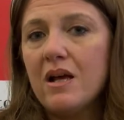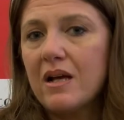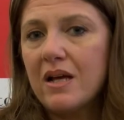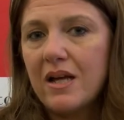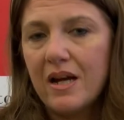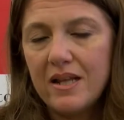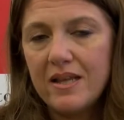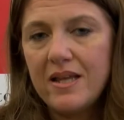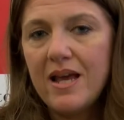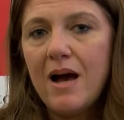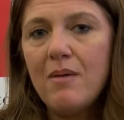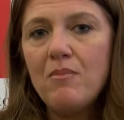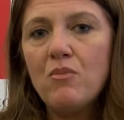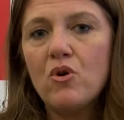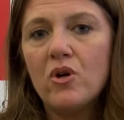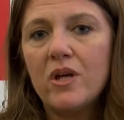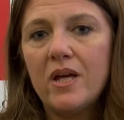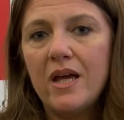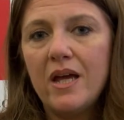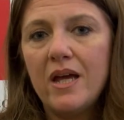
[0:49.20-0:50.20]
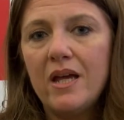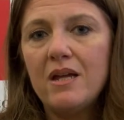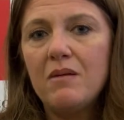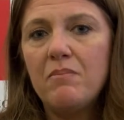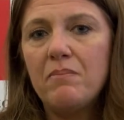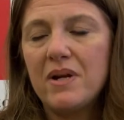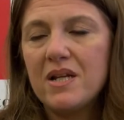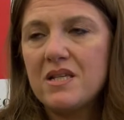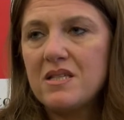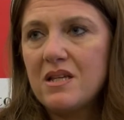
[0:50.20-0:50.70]
Crediamo che
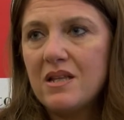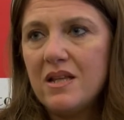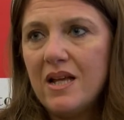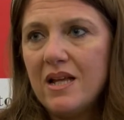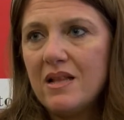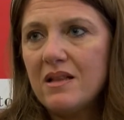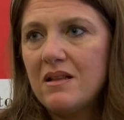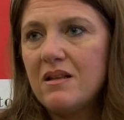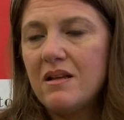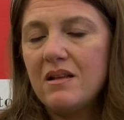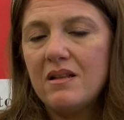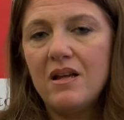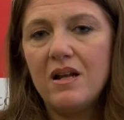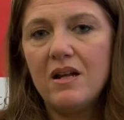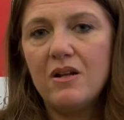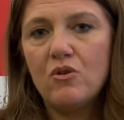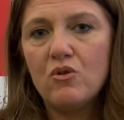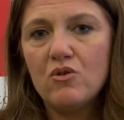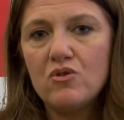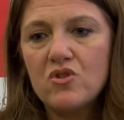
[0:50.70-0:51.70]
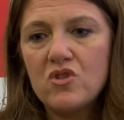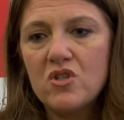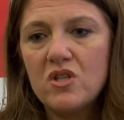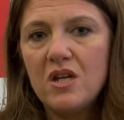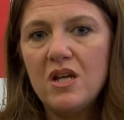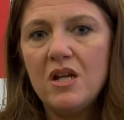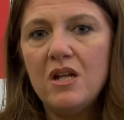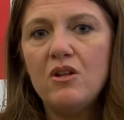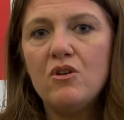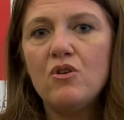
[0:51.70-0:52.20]
il Presidente del
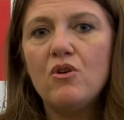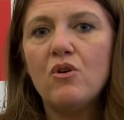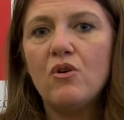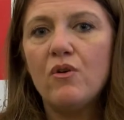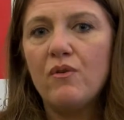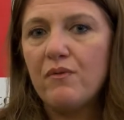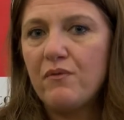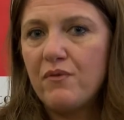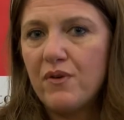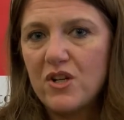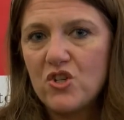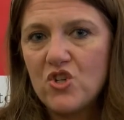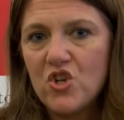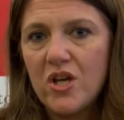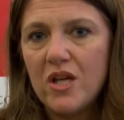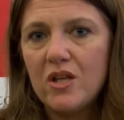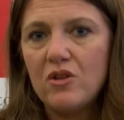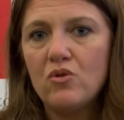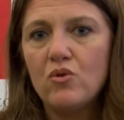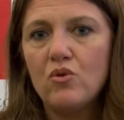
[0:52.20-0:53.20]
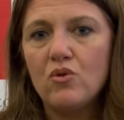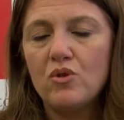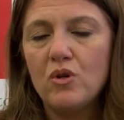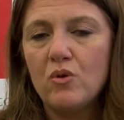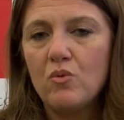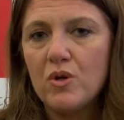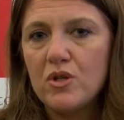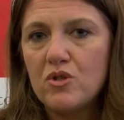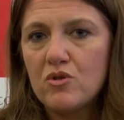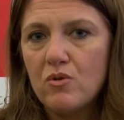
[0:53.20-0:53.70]
Consiglio, facendo
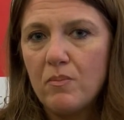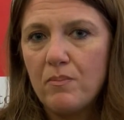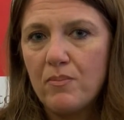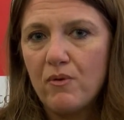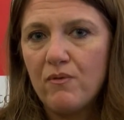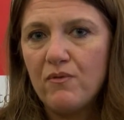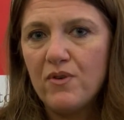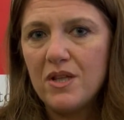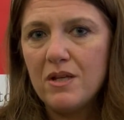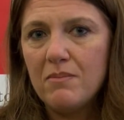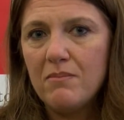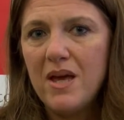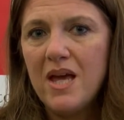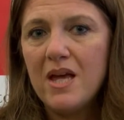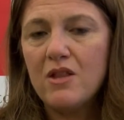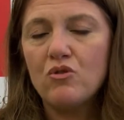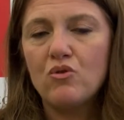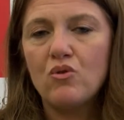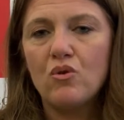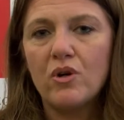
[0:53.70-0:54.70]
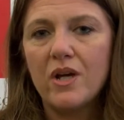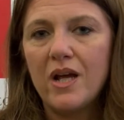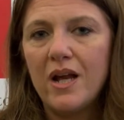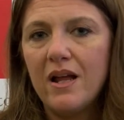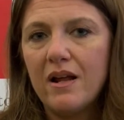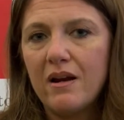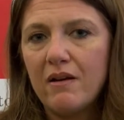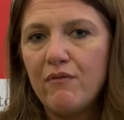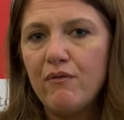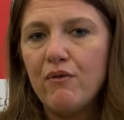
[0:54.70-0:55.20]
di questo provvedimento, che è
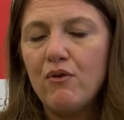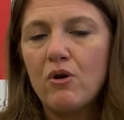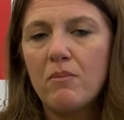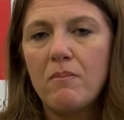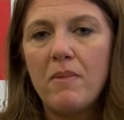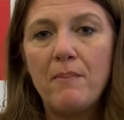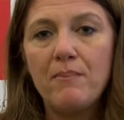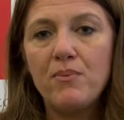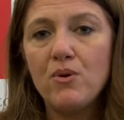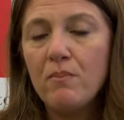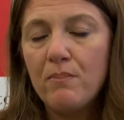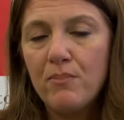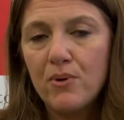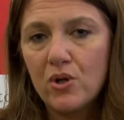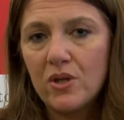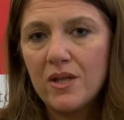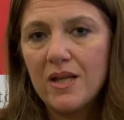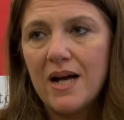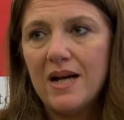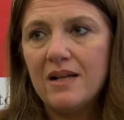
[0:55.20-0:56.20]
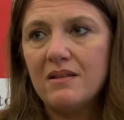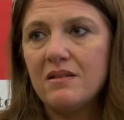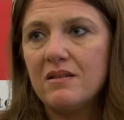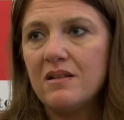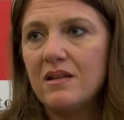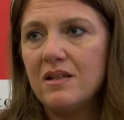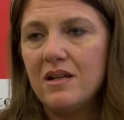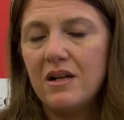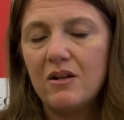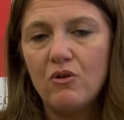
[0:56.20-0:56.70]
la riforma più
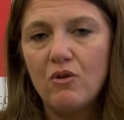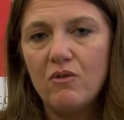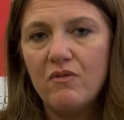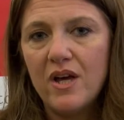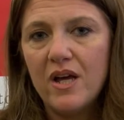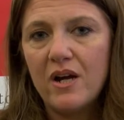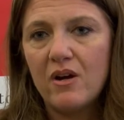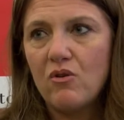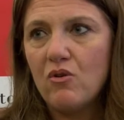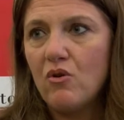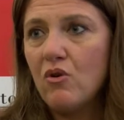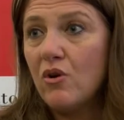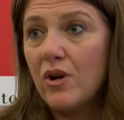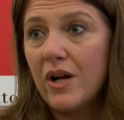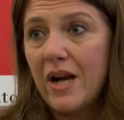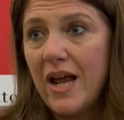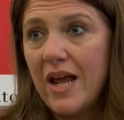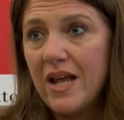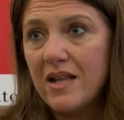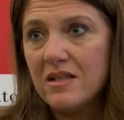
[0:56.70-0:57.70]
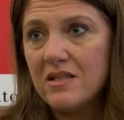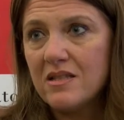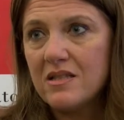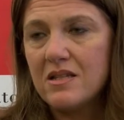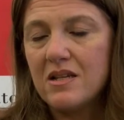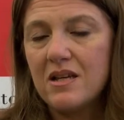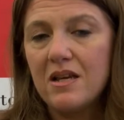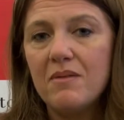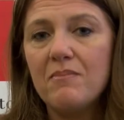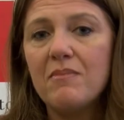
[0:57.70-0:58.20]
importante del governo
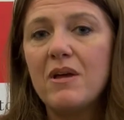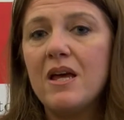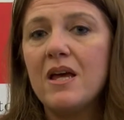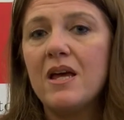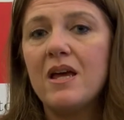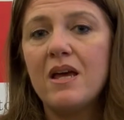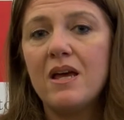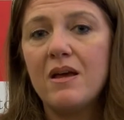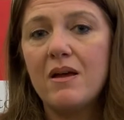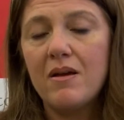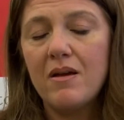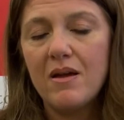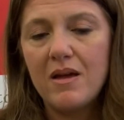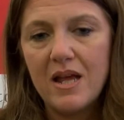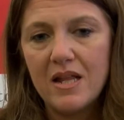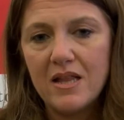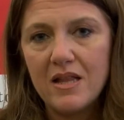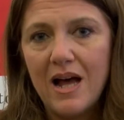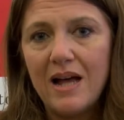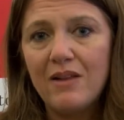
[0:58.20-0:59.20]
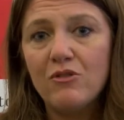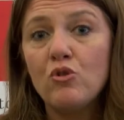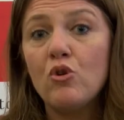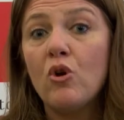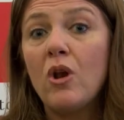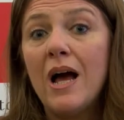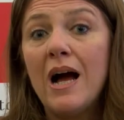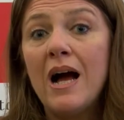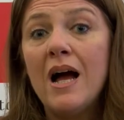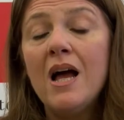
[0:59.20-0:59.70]
Renzi, eh, e
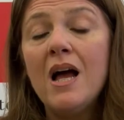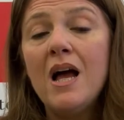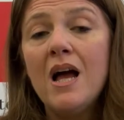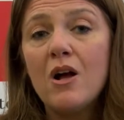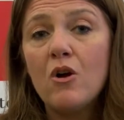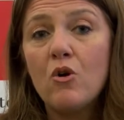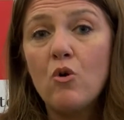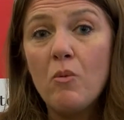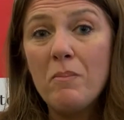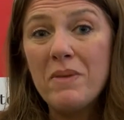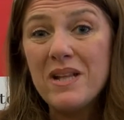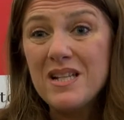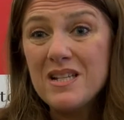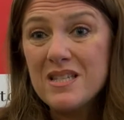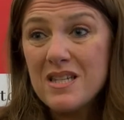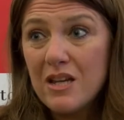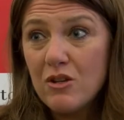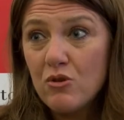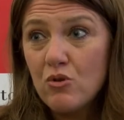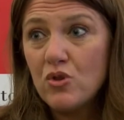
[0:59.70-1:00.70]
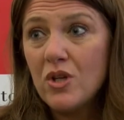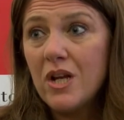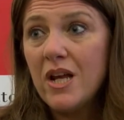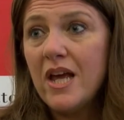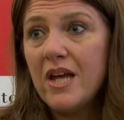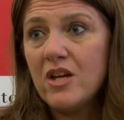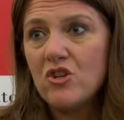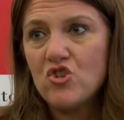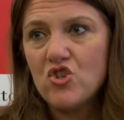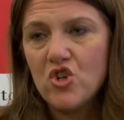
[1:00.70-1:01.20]
dandola come disegno di
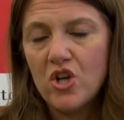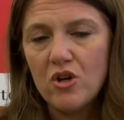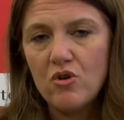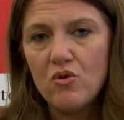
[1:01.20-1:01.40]
legge,